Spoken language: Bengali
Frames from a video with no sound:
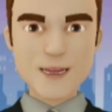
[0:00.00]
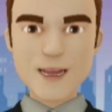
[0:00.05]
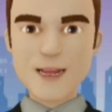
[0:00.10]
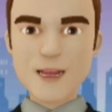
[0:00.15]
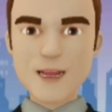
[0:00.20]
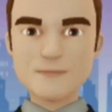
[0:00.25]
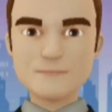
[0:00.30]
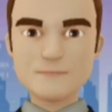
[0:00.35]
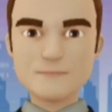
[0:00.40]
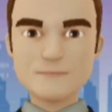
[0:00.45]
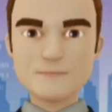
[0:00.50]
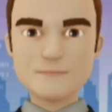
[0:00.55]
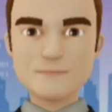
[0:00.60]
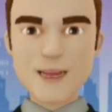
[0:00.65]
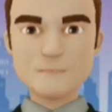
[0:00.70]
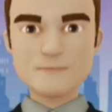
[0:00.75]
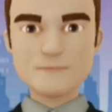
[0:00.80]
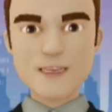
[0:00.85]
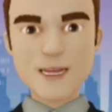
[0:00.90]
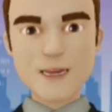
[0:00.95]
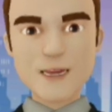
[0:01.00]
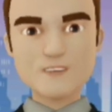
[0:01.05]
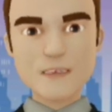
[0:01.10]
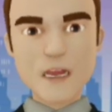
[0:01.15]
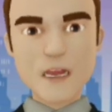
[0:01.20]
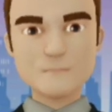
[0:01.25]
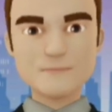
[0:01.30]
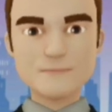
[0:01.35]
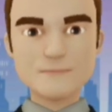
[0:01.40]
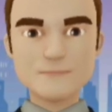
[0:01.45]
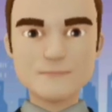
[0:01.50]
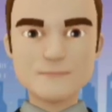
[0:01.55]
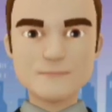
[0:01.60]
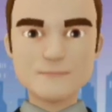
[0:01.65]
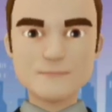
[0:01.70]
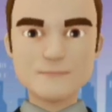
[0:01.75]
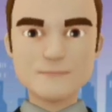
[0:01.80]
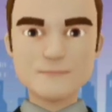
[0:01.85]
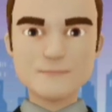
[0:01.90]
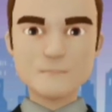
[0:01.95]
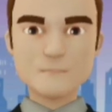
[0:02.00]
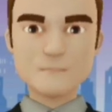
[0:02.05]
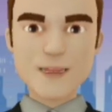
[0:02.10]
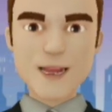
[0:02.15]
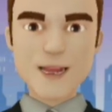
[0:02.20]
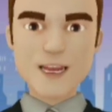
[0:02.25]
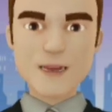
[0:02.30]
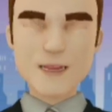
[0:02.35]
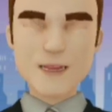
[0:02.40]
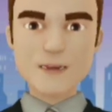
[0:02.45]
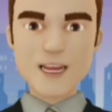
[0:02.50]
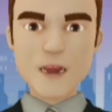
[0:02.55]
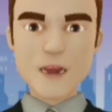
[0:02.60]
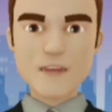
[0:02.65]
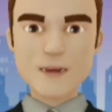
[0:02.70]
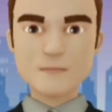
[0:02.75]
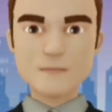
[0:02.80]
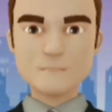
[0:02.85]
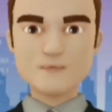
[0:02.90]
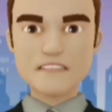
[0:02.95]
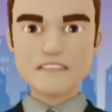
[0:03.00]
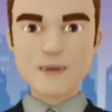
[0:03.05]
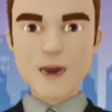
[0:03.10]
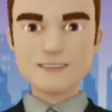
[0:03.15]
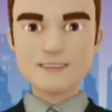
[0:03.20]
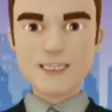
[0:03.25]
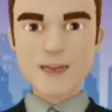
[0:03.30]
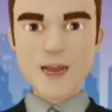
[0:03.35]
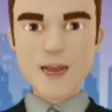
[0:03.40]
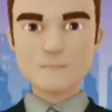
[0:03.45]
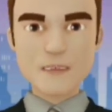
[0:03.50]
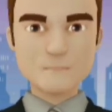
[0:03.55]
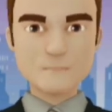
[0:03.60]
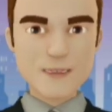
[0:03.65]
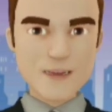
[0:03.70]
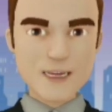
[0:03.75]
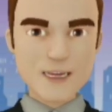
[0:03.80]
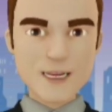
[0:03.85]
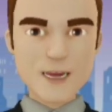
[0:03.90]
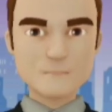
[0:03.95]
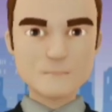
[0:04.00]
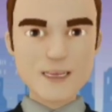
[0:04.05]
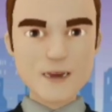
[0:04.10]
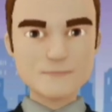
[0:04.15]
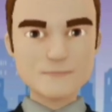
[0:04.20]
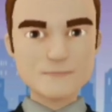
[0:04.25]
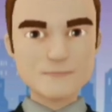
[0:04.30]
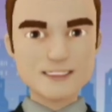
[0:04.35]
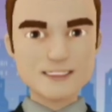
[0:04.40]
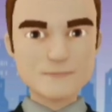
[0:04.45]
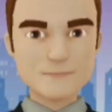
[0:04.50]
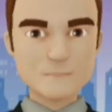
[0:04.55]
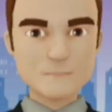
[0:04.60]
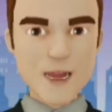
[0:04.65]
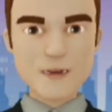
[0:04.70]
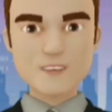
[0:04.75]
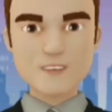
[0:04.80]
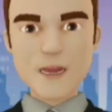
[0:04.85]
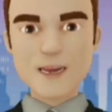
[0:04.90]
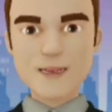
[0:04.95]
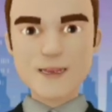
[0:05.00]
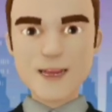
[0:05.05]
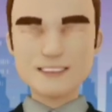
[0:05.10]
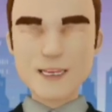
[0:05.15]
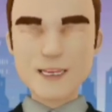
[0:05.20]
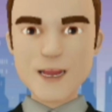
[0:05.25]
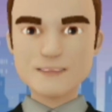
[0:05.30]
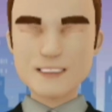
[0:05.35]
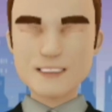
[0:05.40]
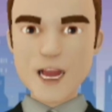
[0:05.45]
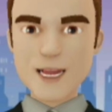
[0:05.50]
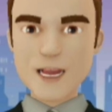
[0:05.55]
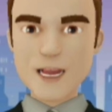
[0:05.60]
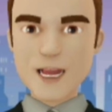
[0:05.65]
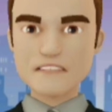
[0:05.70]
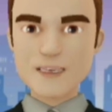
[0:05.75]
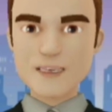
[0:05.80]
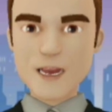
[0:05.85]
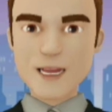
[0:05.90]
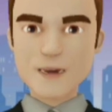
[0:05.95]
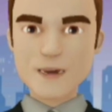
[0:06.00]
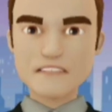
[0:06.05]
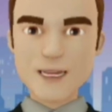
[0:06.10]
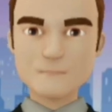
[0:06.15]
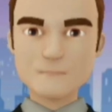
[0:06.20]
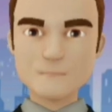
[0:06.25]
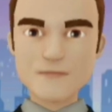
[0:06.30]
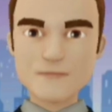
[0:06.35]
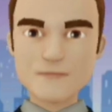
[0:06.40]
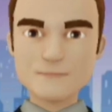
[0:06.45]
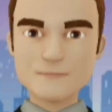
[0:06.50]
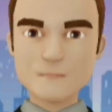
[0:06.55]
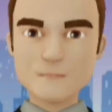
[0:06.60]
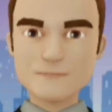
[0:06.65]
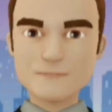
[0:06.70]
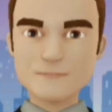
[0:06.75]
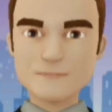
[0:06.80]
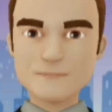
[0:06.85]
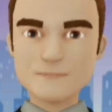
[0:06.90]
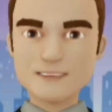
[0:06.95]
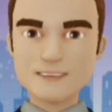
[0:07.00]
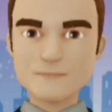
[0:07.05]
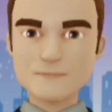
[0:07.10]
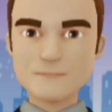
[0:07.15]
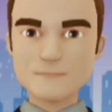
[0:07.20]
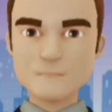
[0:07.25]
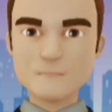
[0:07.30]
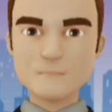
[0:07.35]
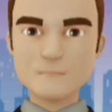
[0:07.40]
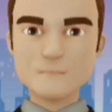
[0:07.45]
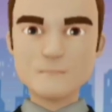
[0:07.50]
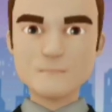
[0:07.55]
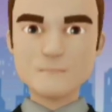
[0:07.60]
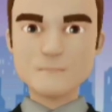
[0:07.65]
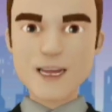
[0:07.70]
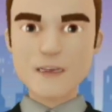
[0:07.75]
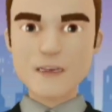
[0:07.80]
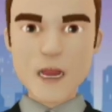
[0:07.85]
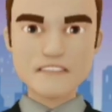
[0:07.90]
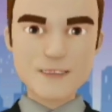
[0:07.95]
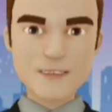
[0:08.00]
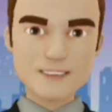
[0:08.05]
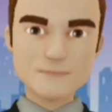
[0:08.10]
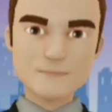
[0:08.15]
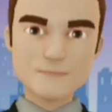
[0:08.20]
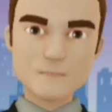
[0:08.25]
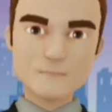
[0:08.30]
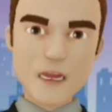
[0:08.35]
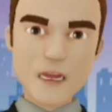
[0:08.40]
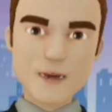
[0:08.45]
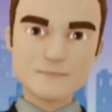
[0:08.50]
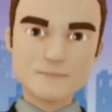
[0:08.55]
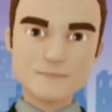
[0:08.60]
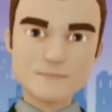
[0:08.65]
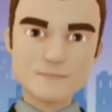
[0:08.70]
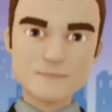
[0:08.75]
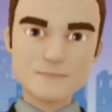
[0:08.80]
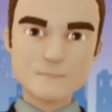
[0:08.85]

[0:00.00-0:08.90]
দিয়ে গিয়ে যুক্ত হতে পারেন ভিডিওটি কেমন লাগলো অবশ্যই কমেন্ট করে জানাবেন এবং বন্ধুদের সঙ্গে শেয়ার করতে ভুলবেন না খোদা হাফেজ বাই